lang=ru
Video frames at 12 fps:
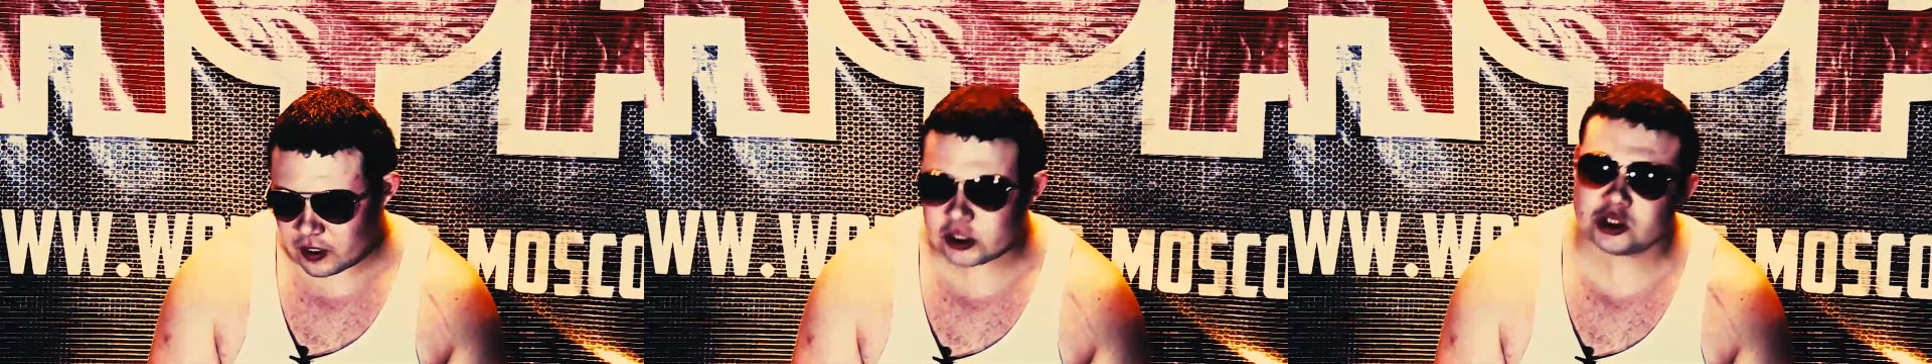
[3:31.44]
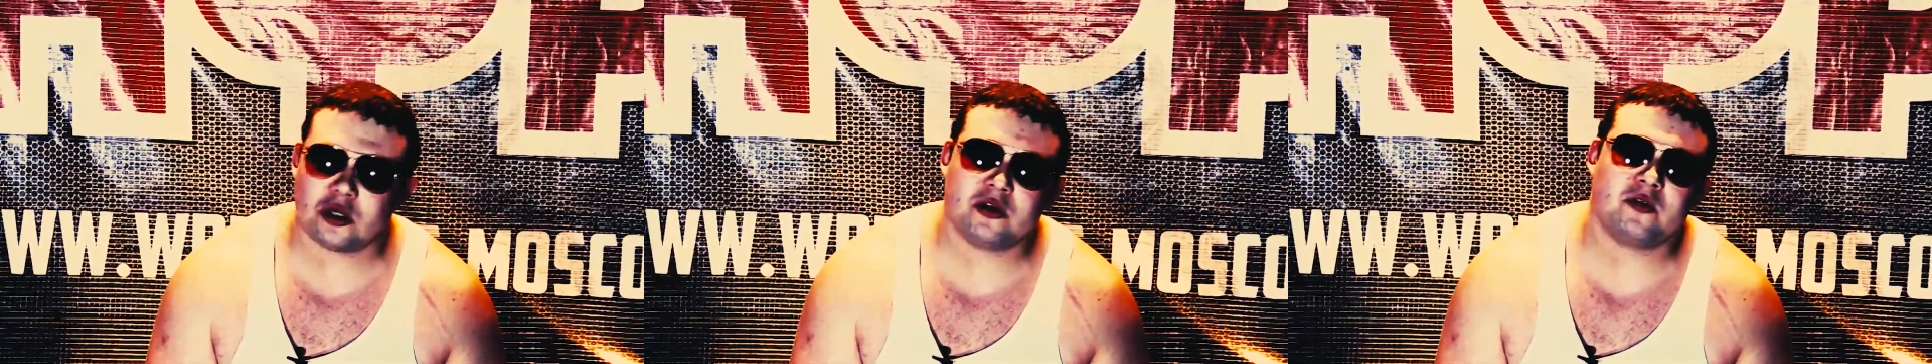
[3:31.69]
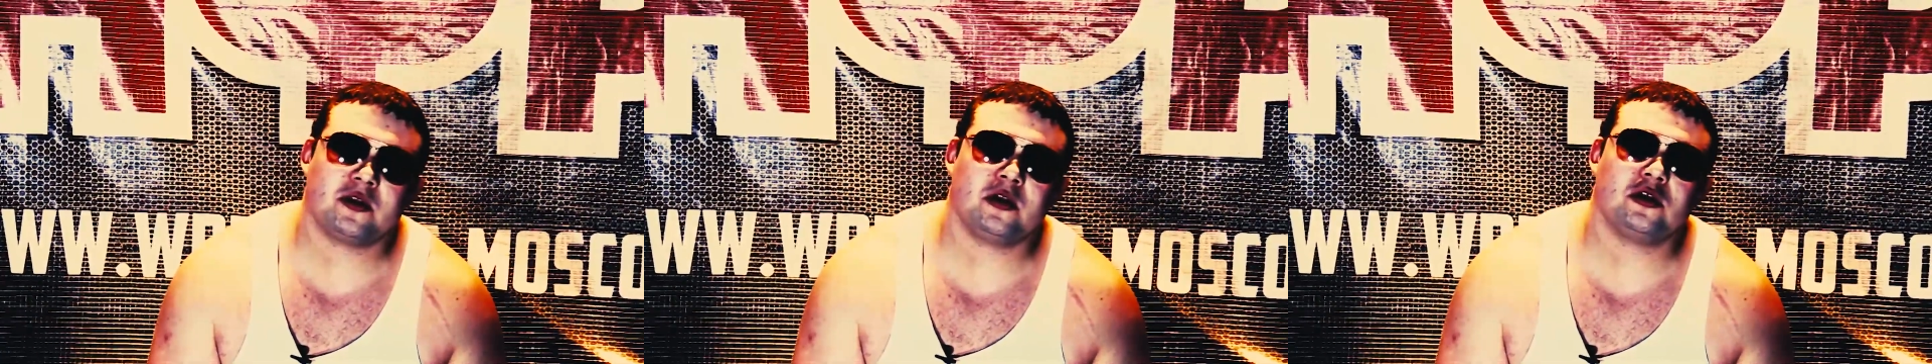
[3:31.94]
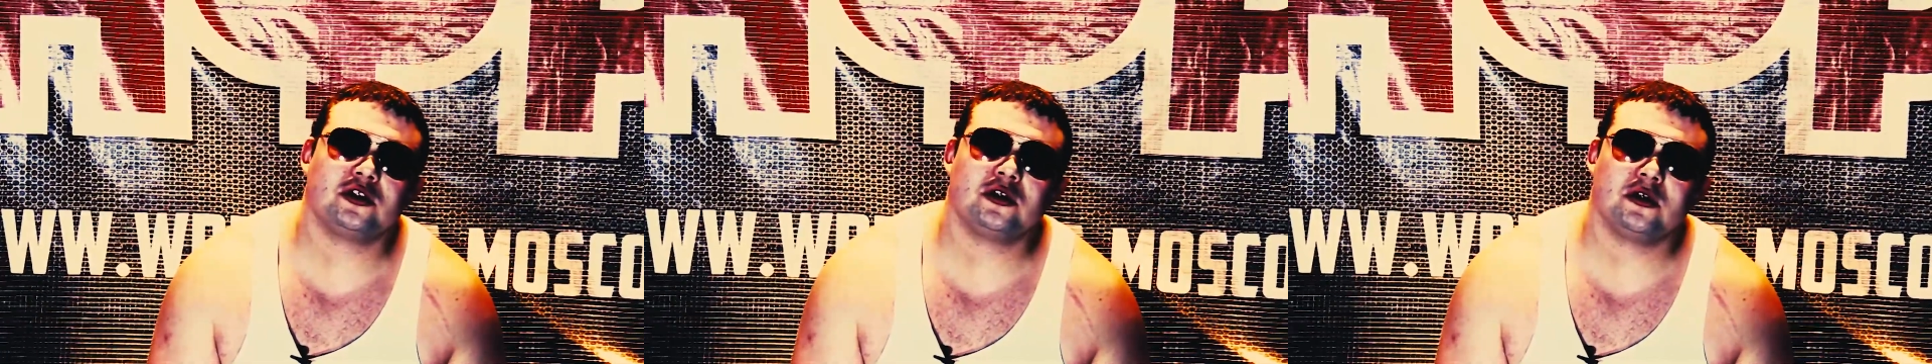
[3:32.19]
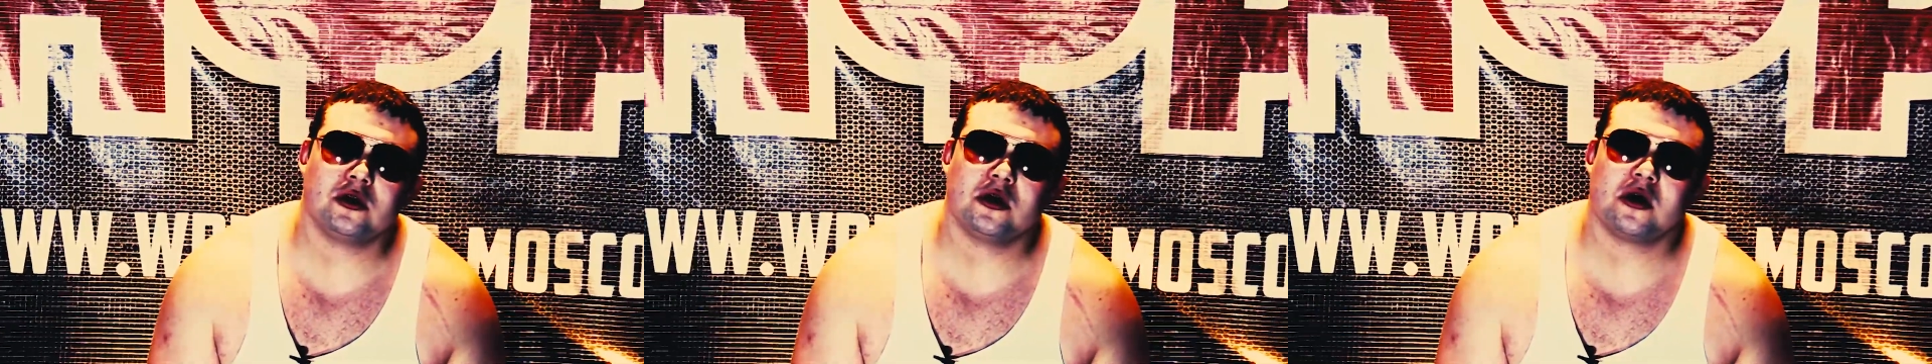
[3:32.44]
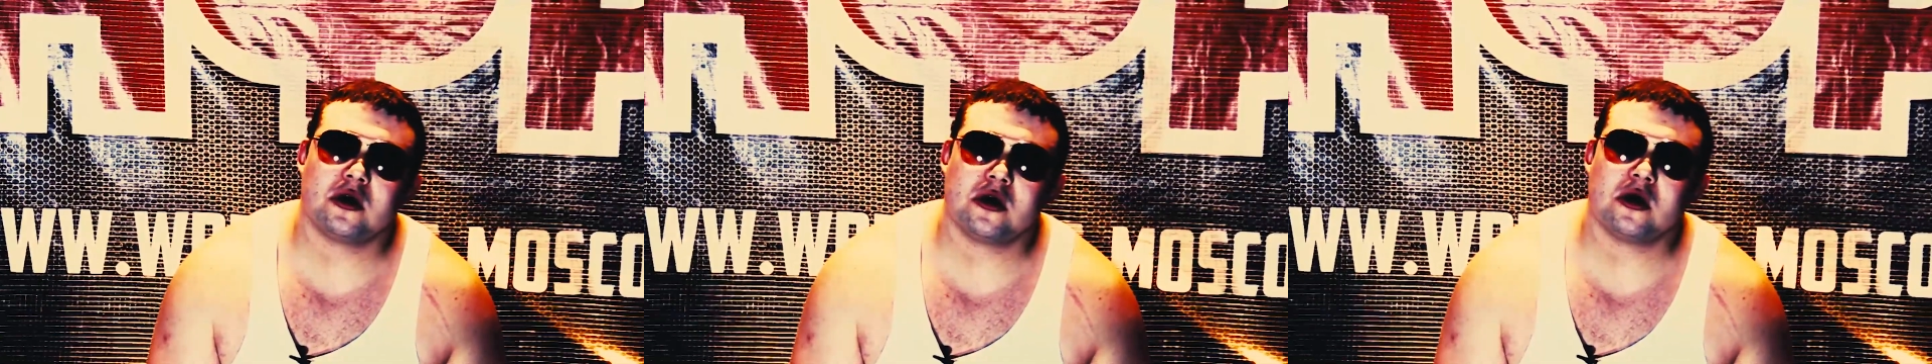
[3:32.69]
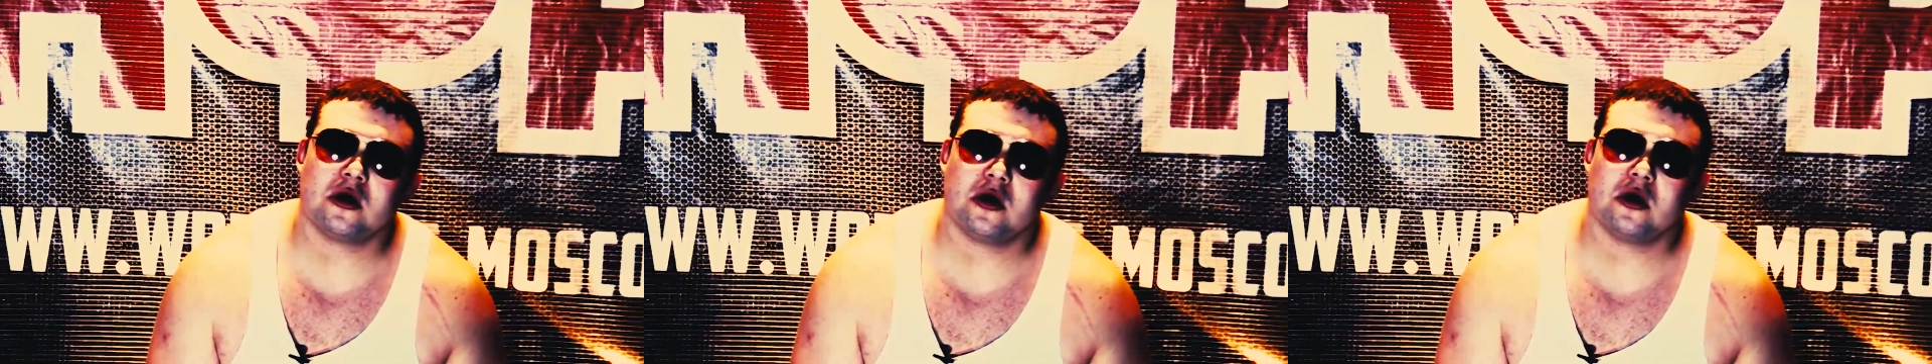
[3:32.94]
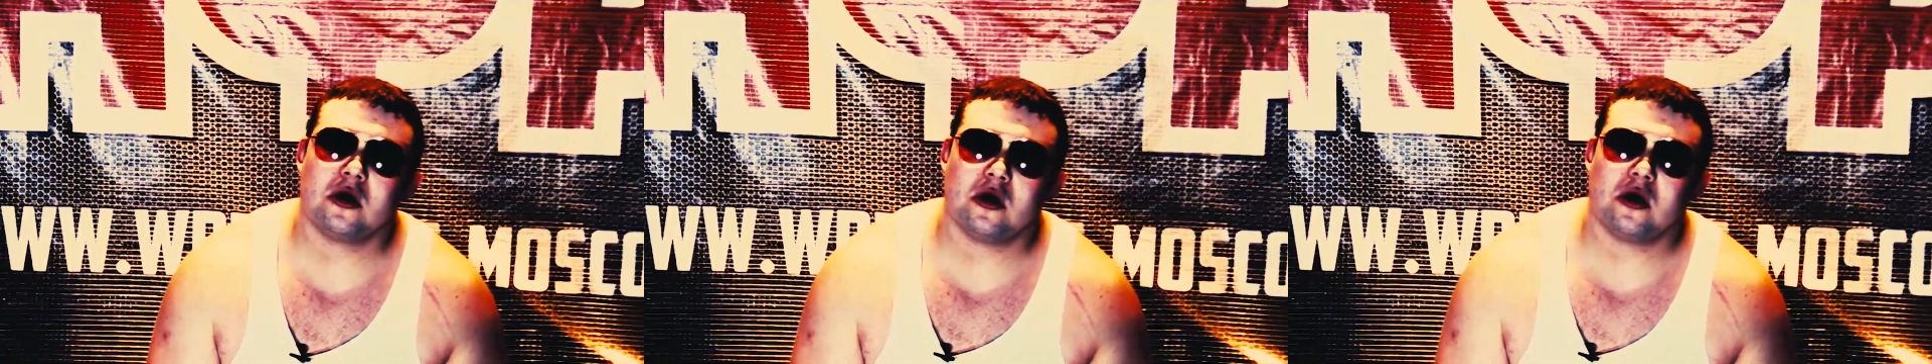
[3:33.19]
Я жду ответа, Леша.
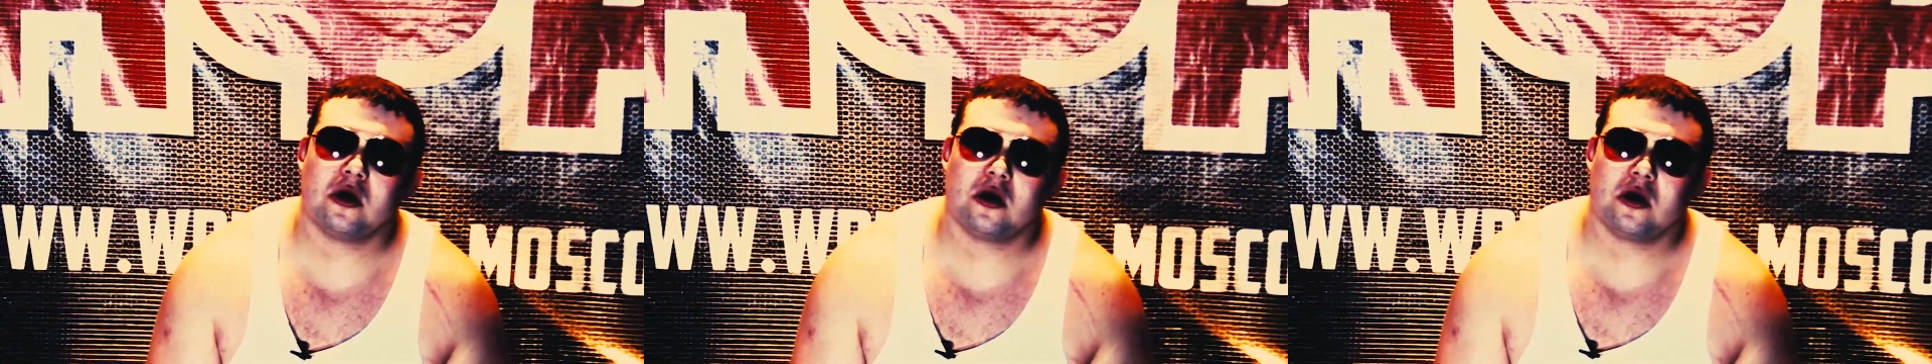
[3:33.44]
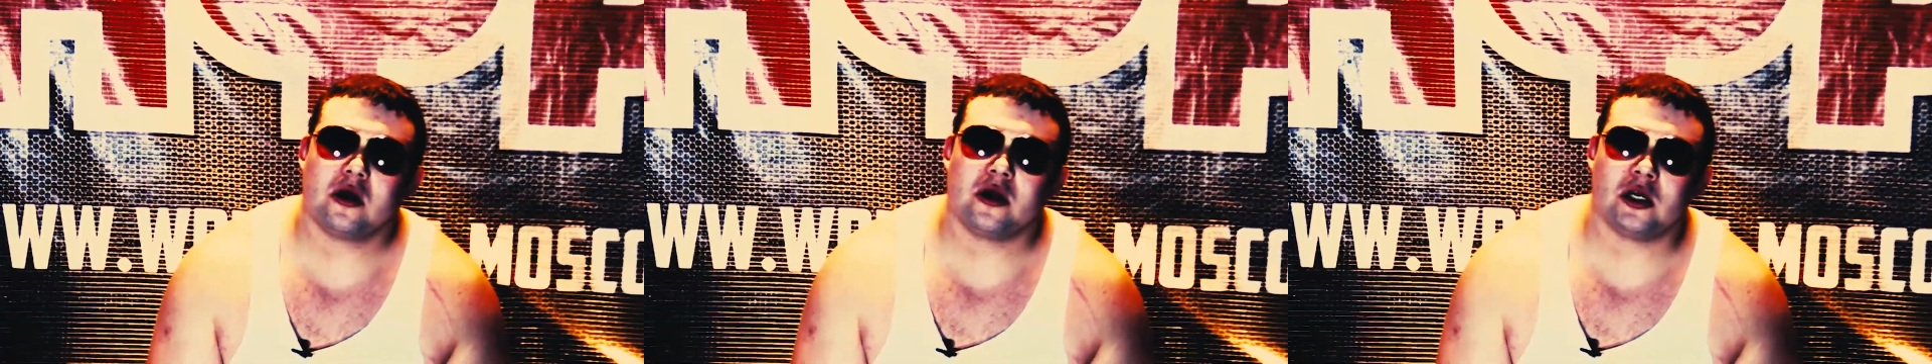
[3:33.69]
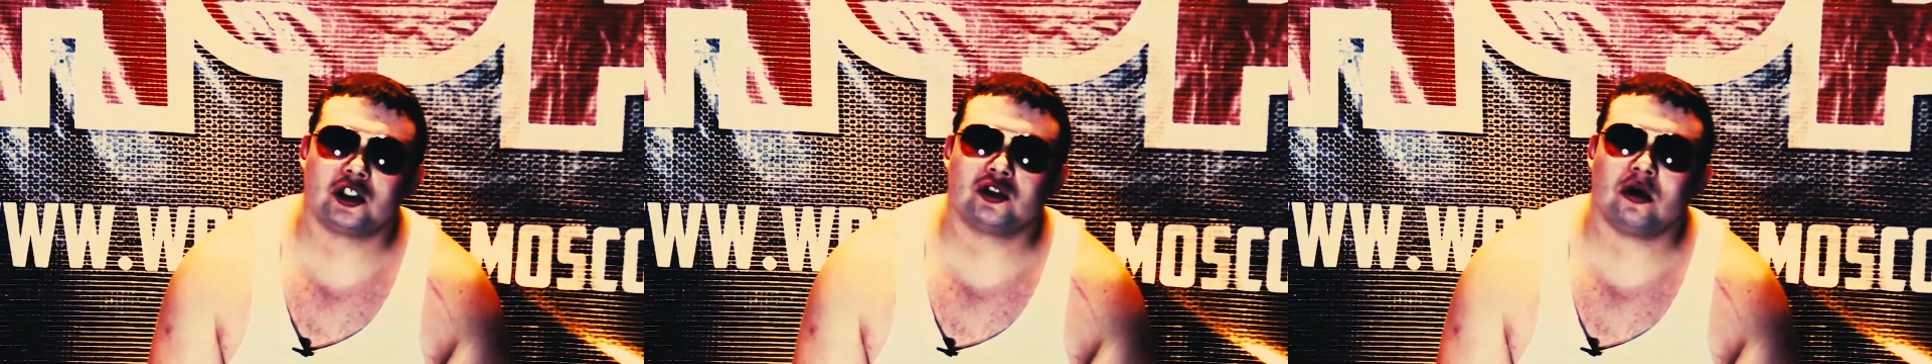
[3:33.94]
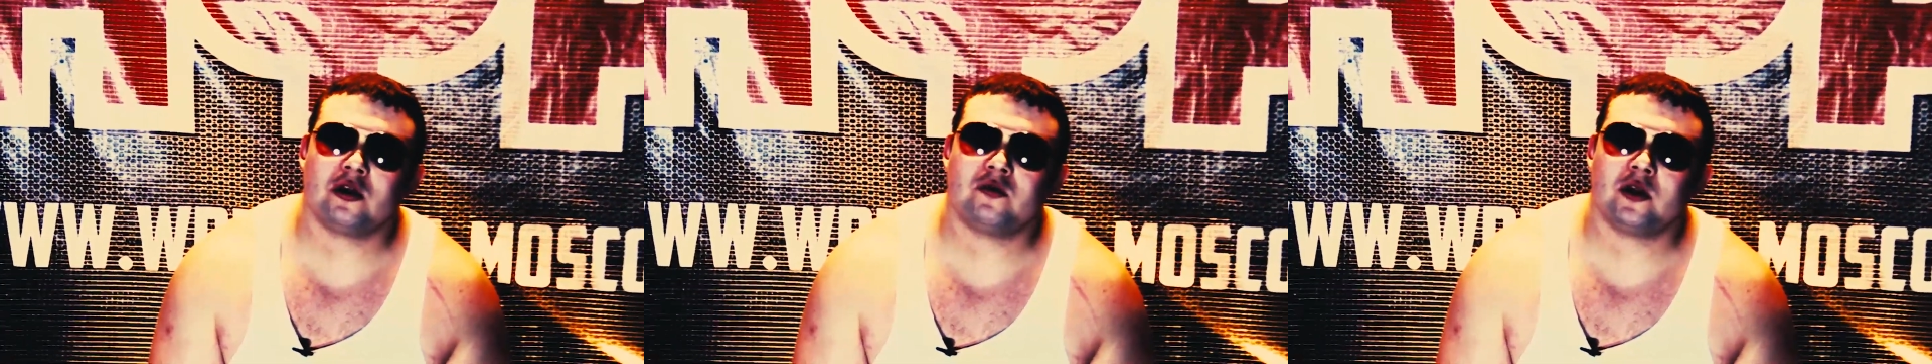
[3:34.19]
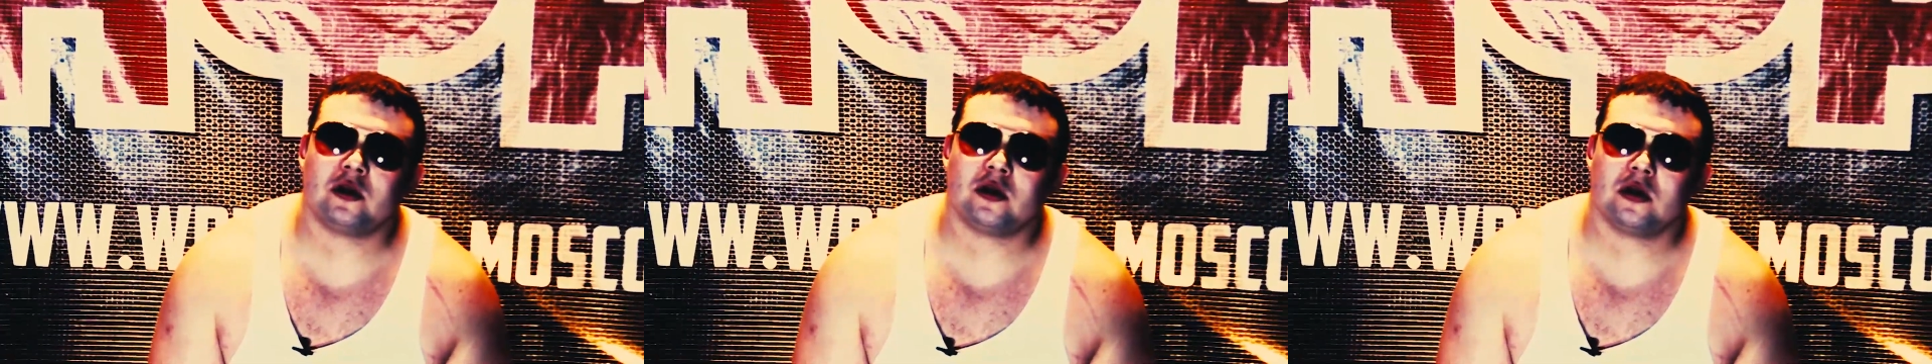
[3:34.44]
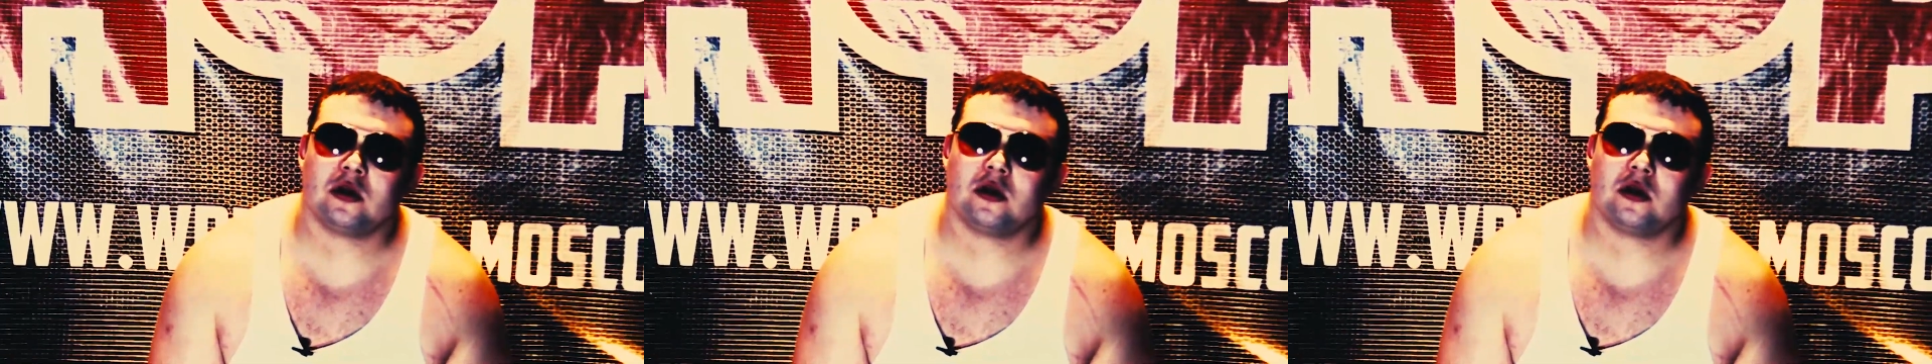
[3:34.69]
Я жду ответа.